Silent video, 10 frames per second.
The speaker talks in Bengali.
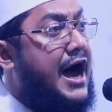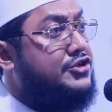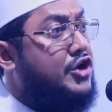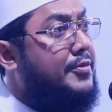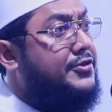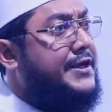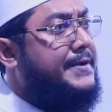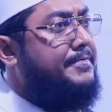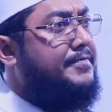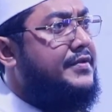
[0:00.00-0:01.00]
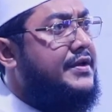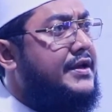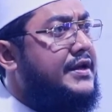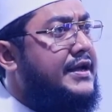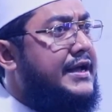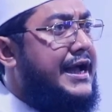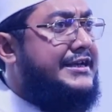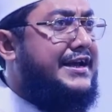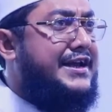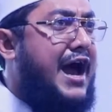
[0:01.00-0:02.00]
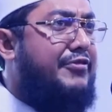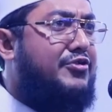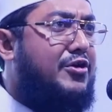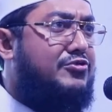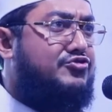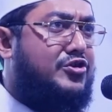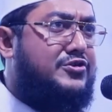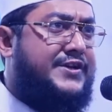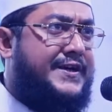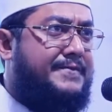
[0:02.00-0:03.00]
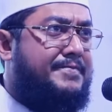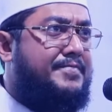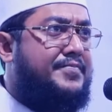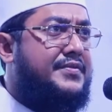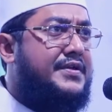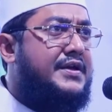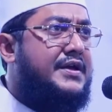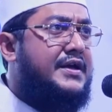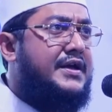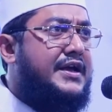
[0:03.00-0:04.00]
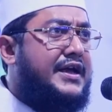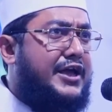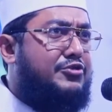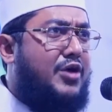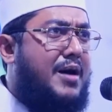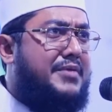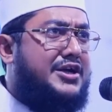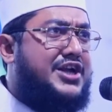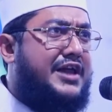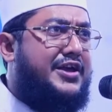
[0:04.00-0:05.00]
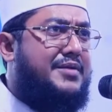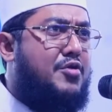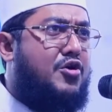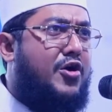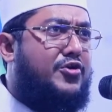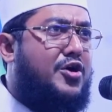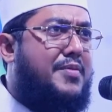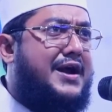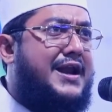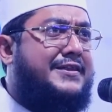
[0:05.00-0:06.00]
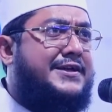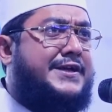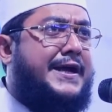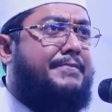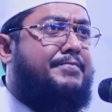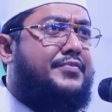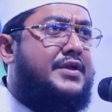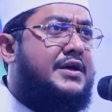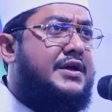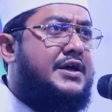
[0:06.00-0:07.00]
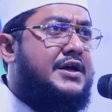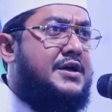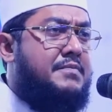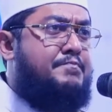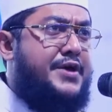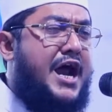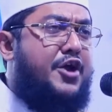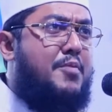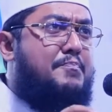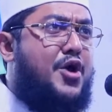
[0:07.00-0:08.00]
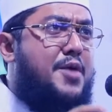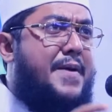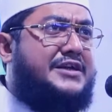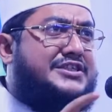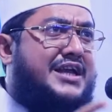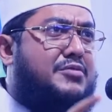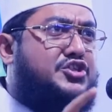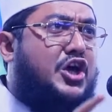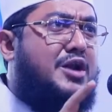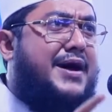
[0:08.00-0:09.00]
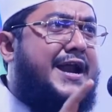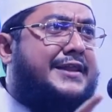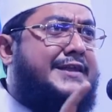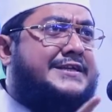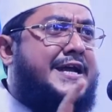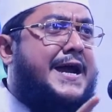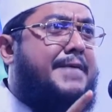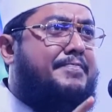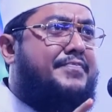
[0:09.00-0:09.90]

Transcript: আজ অবধি এটা নিয়ে আন্দোলন চলছে কিন্তু আমরা স্বাধীন ভূখণ্ড বাংলাদেশে বিরানব্বই পার্সেন্ট মুসলমানের দেশে